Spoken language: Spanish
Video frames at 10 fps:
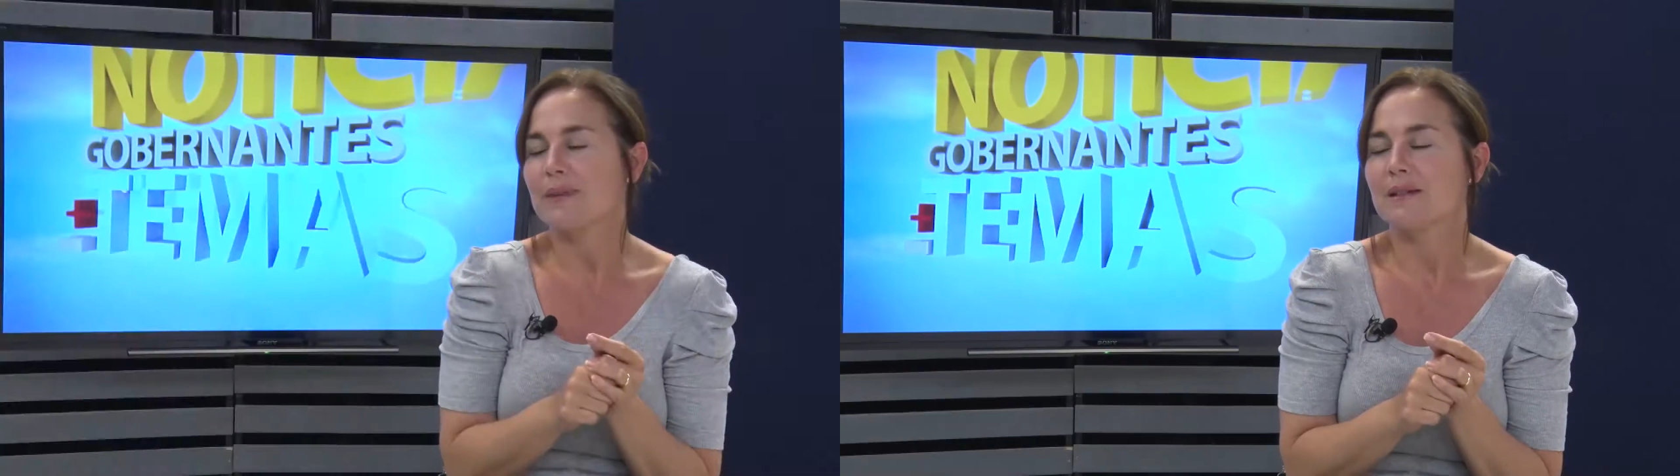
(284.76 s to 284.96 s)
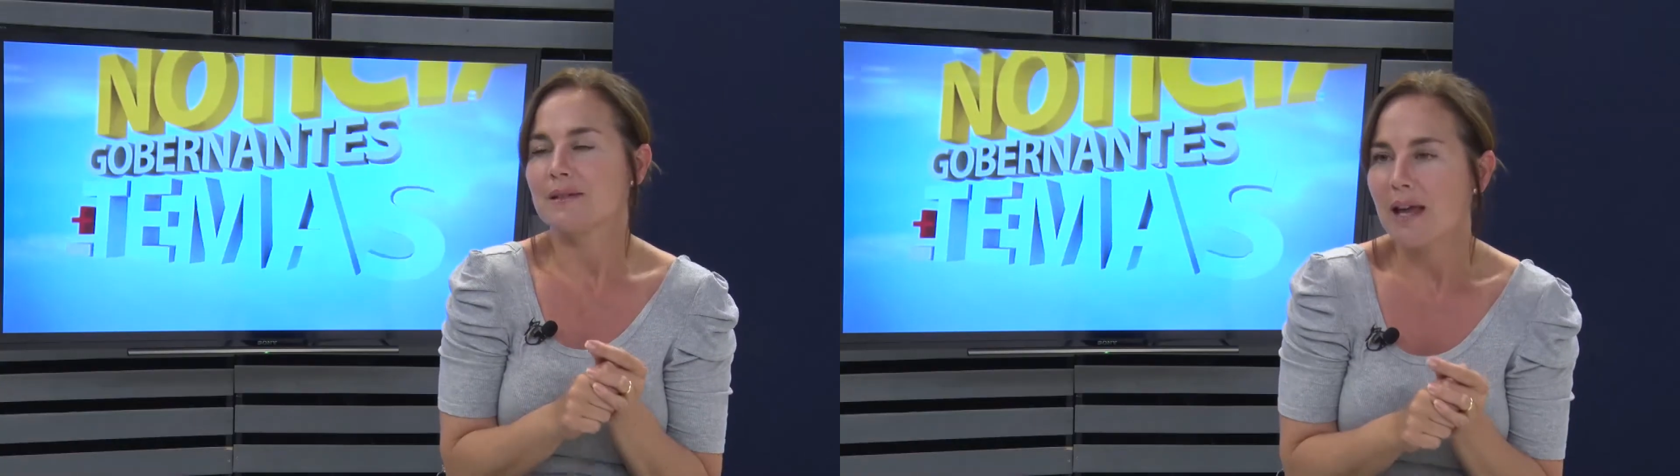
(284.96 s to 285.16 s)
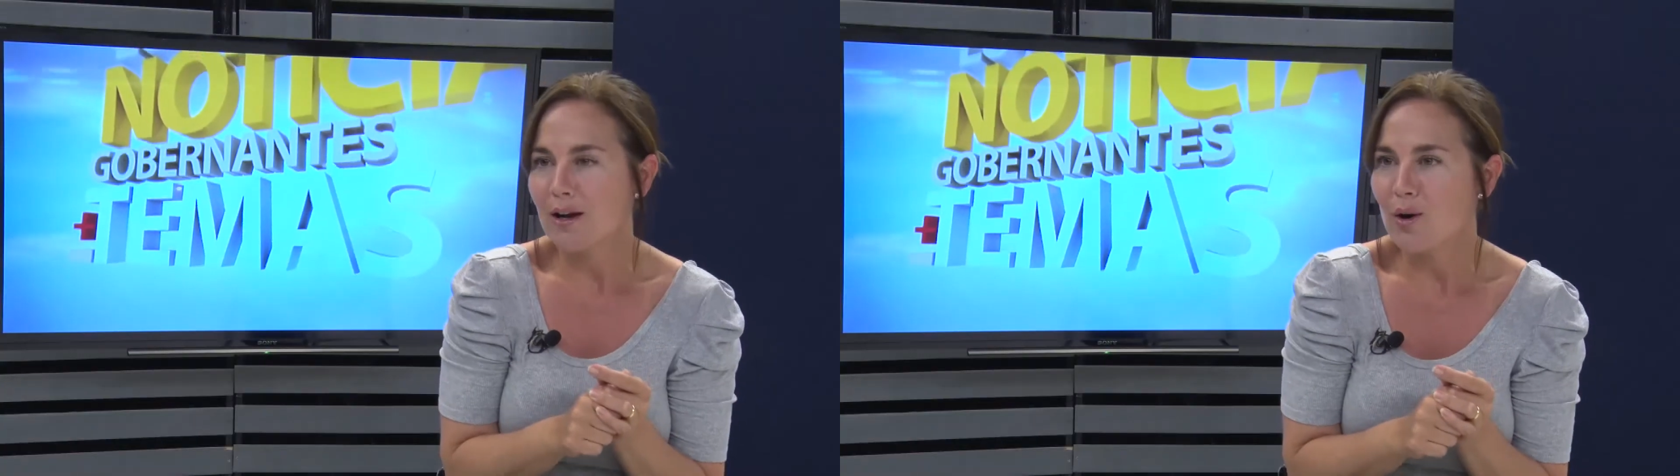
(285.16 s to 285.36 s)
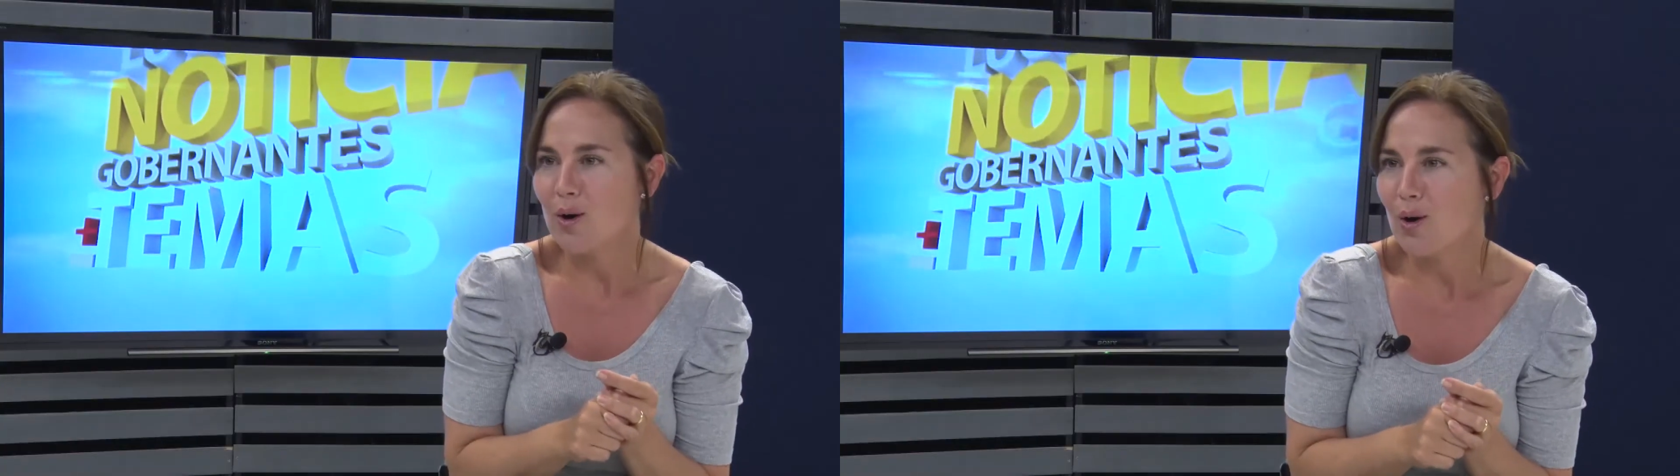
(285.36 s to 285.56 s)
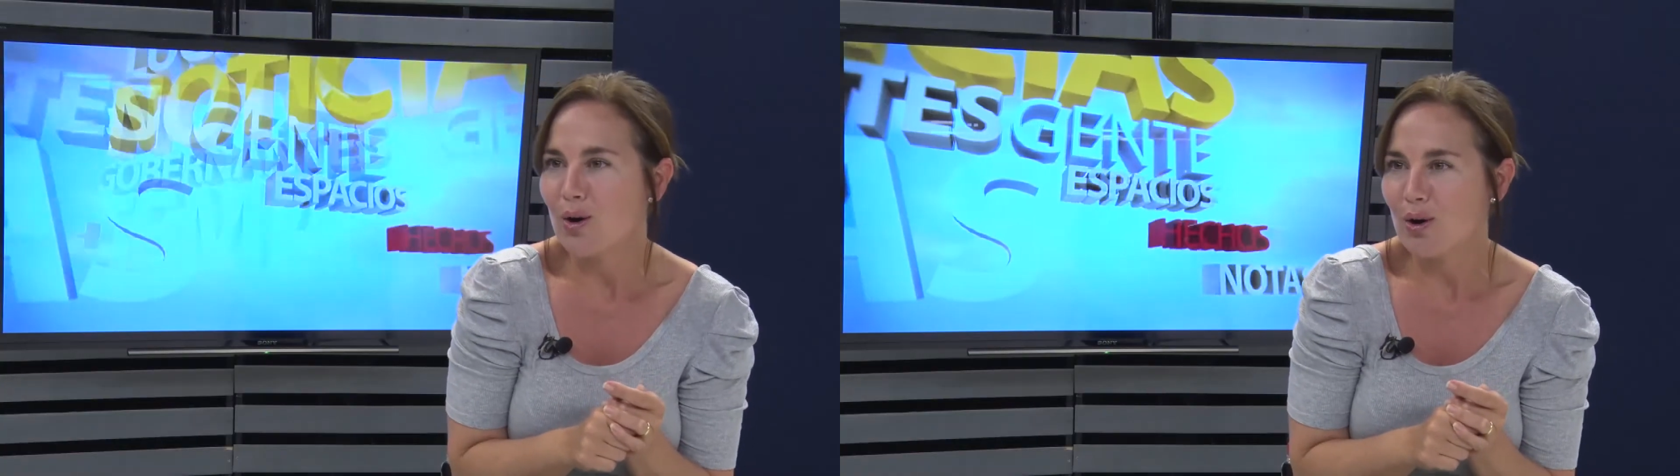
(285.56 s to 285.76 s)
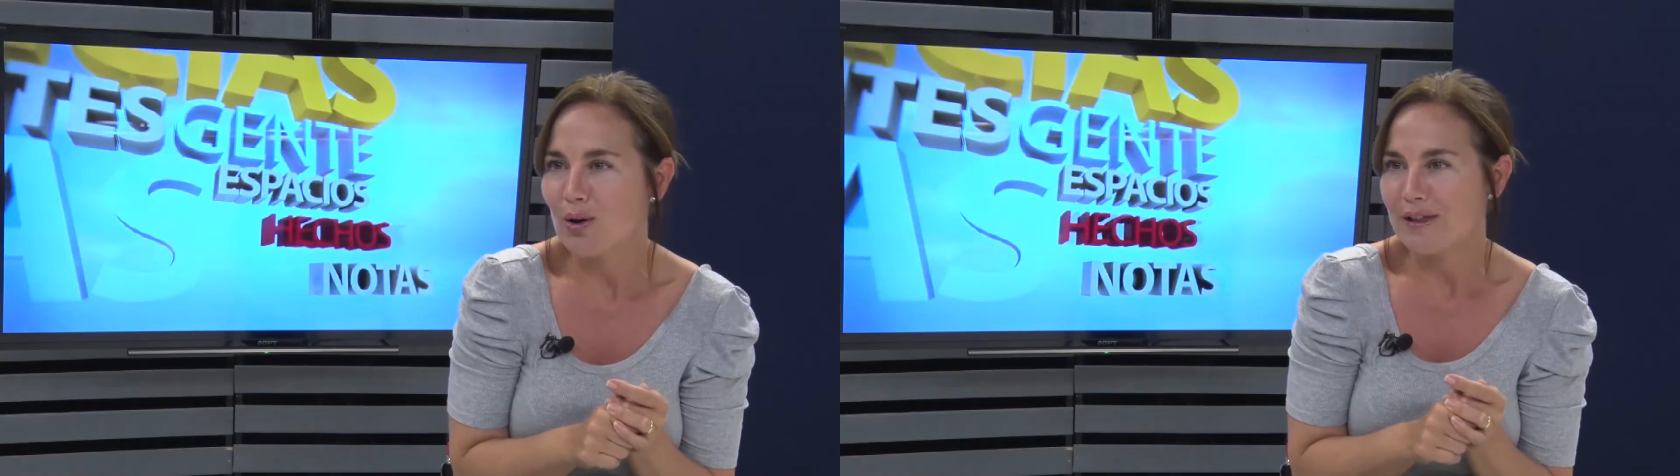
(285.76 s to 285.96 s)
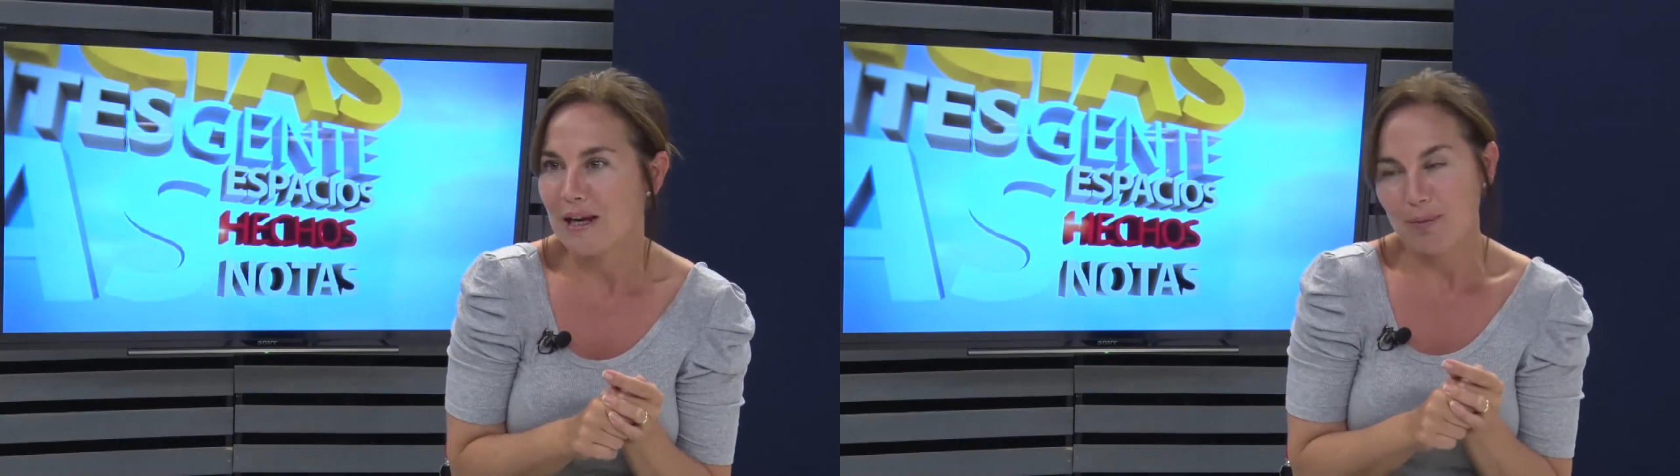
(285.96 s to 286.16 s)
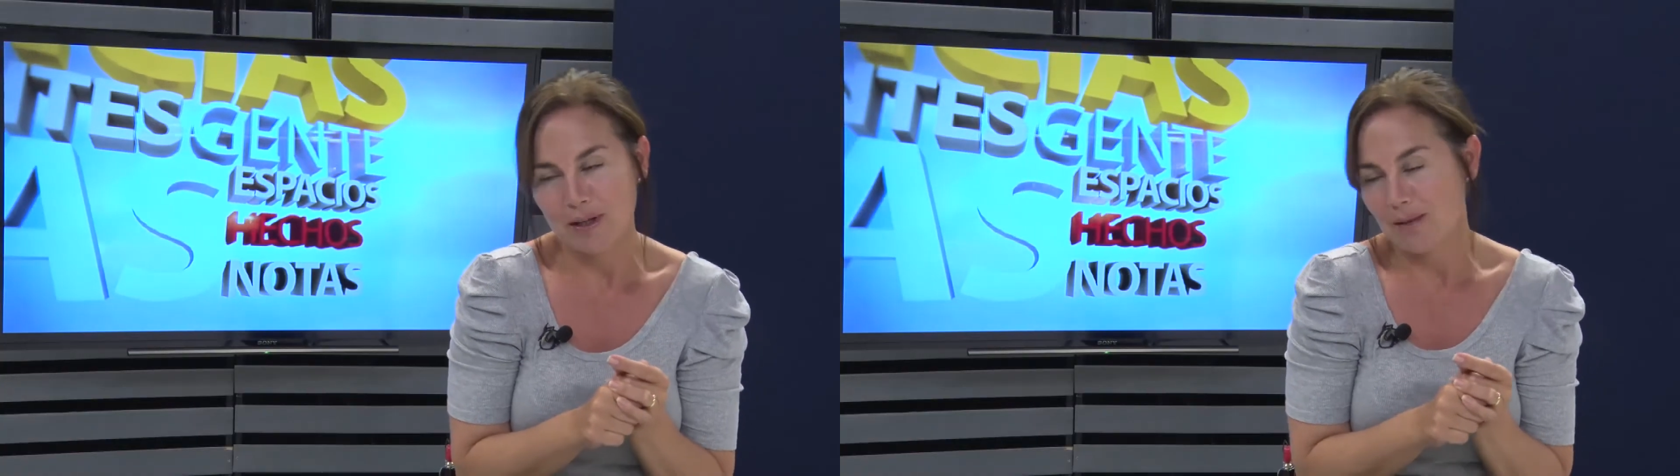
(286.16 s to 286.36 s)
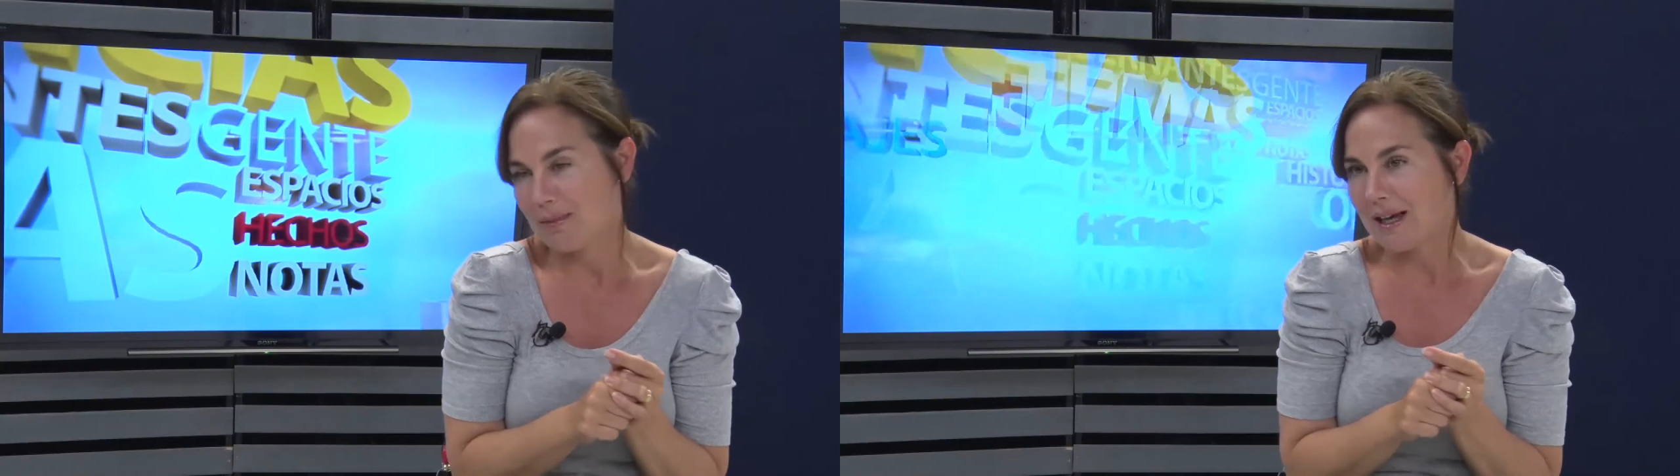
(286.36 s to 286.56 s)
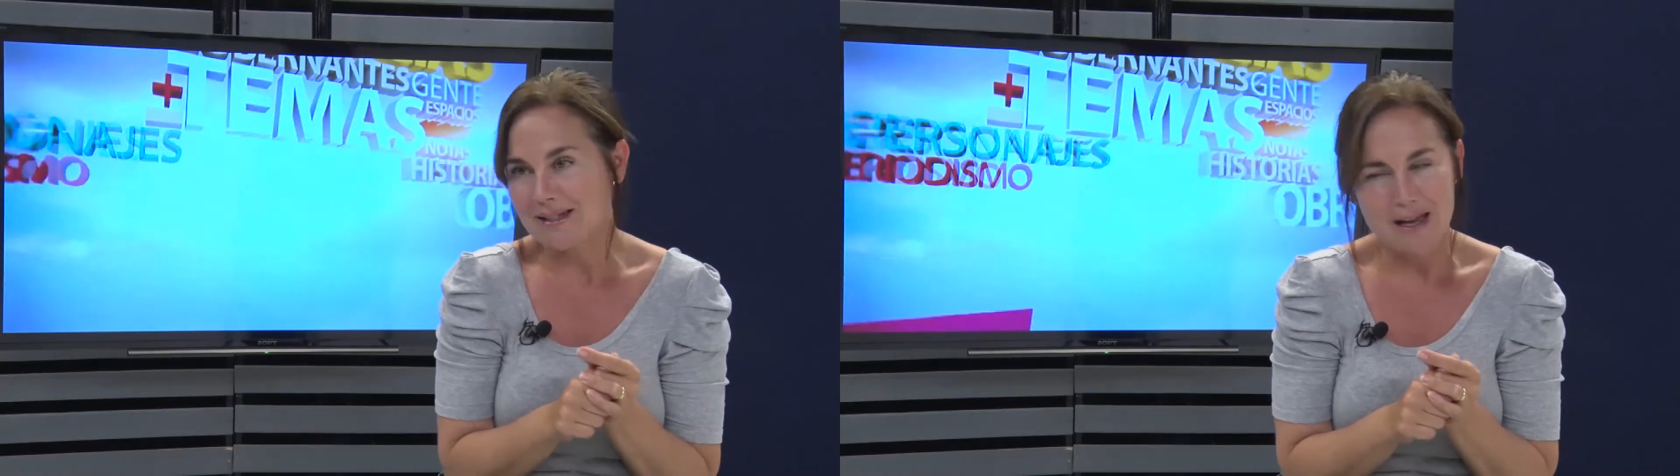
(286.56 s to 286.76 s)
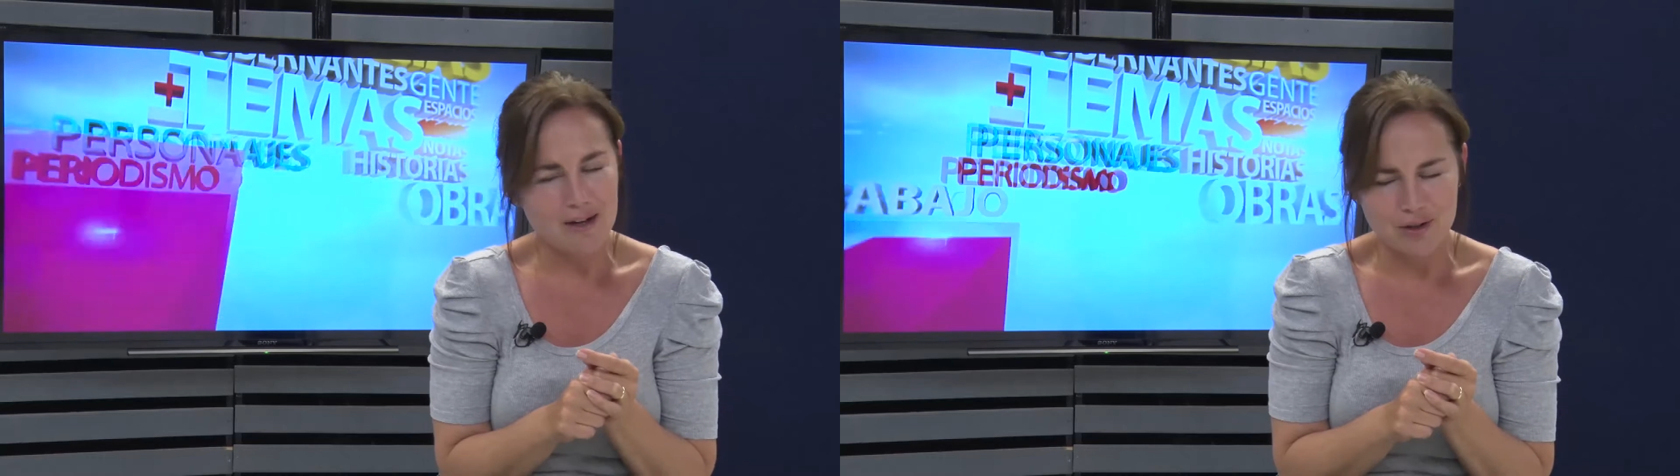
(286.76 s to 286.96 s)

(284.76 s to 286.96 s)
Salgo de la puerta de mi casa,